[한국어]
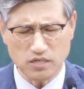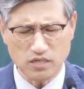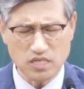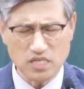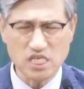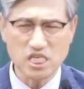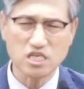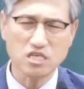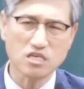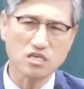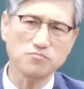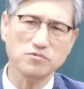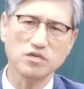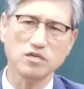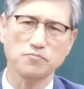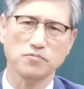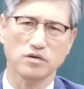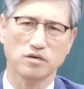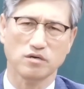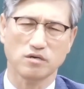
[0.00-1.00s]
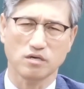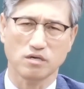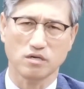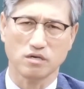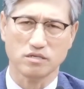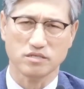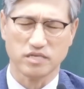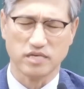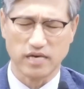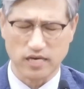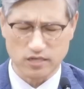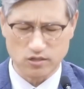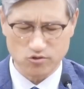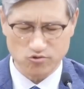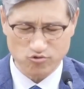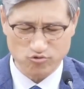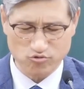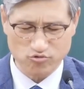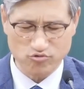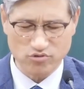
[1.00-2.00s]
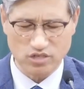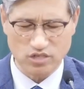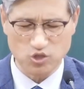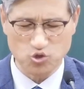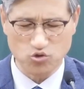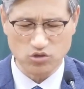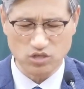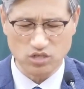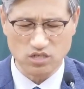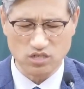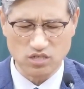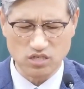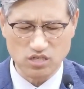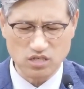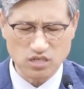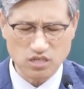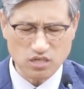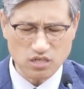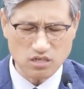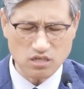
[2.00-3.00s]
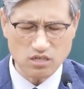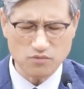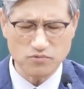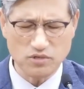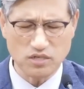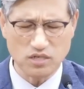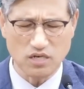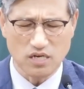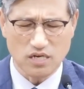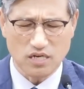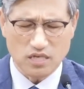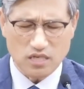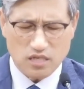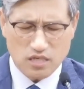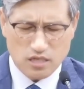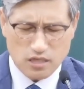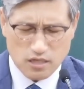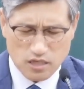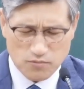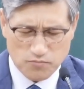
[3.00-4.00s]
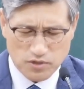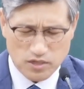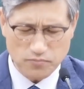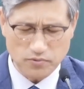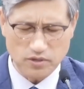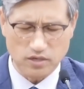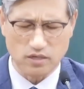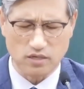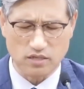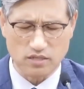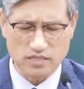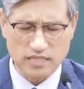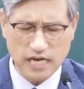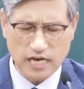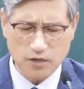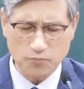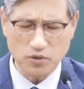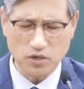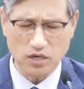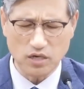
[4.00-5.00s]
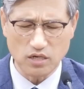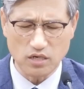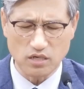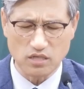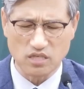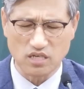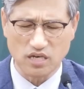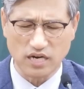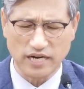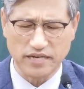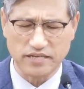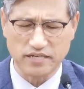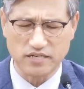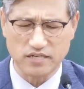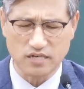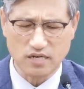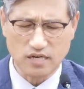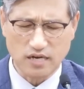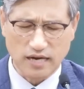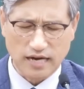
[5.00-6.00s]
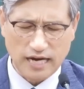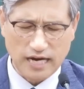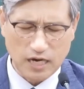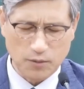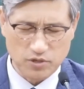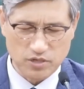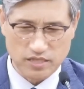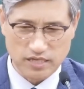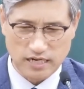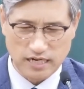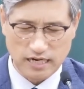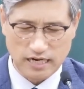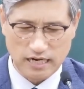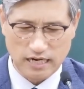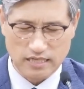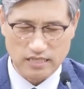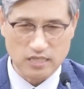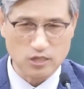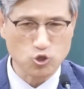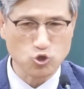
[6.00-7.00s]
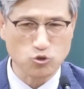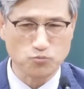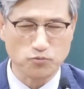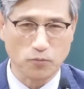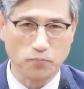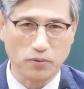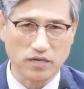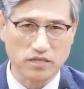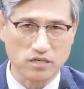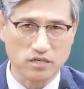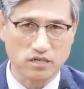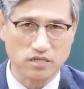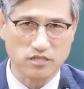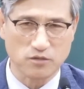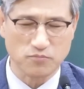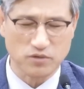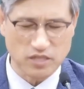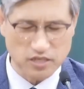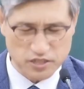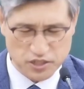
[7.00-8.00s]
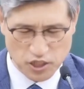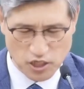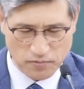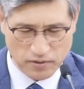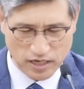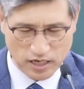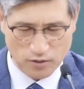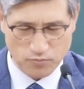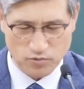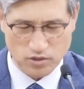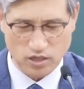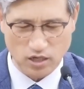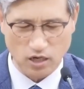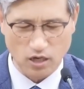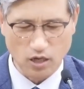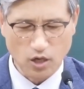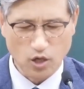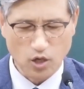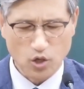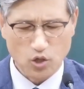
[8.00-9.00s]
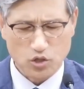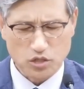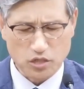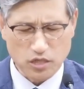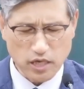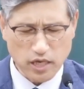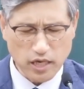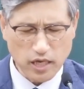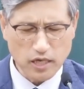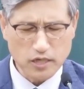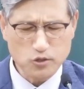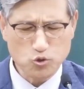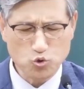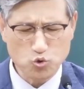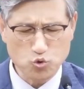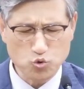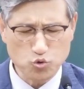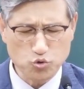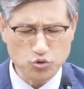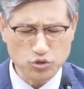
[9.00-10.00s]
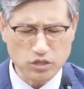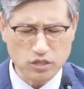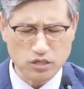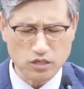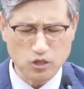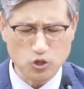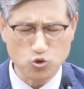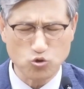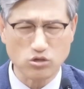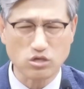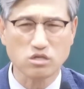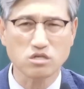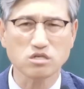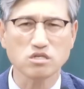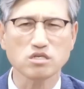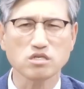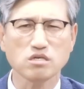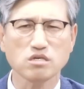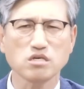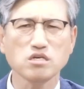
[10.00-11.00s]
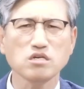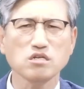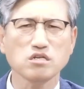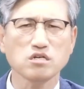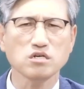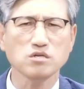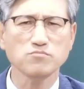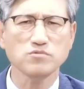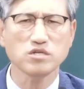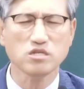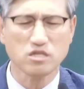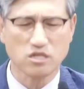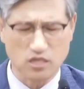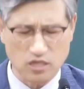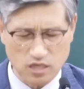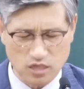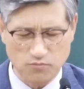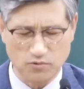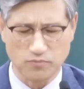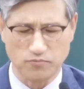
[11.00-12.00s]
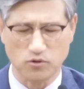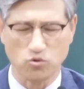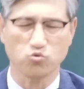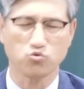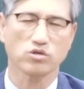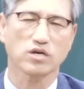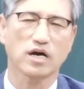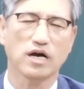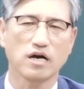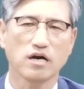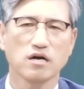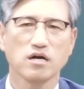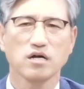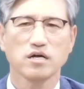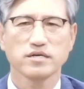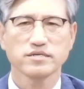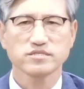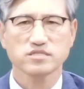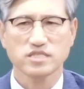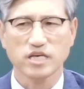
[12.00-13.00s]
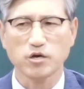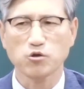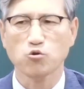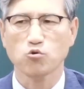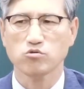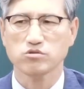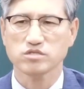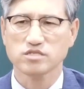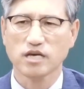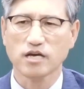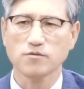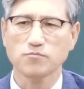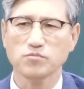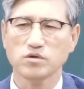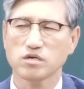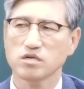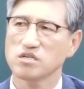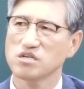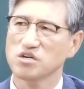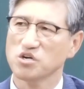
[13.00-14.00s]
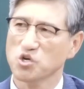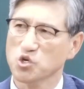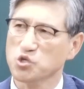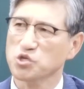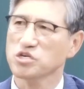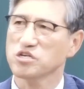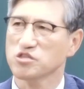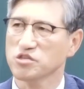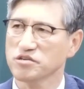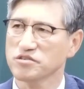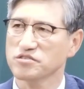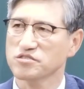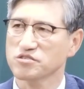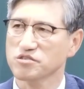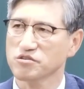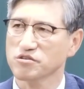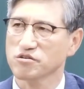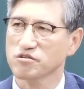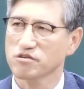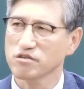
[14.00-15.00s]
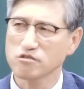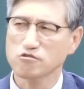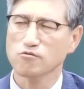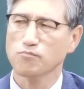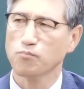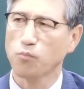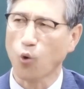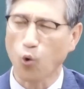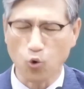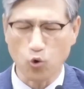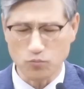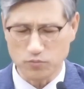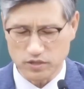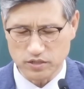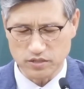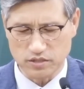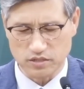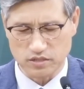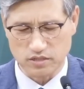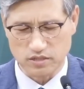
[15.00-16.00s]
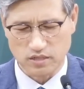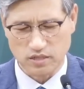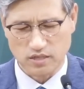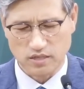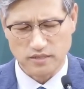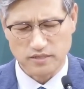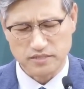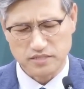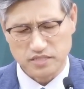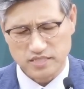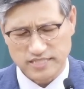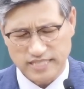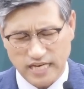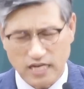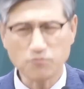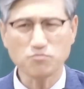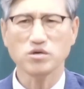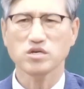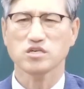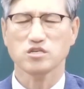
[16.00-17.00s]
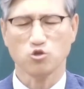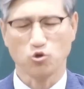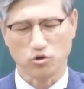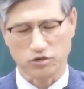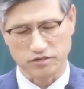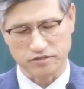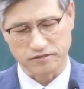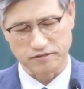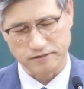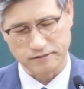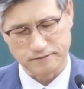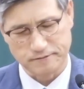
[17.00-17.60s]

힘입어 예수 그리스도 그 이름을 힘입어 생명을 얻게 하려 함이니라 이 축복 받은 것을 믿으시기 바랍니다. 예수 그리스도 그 이름을 힘입어 우리가 새로운 생명을 얻게 되었어요. 그래서 복음은 생명이 되는 거예요.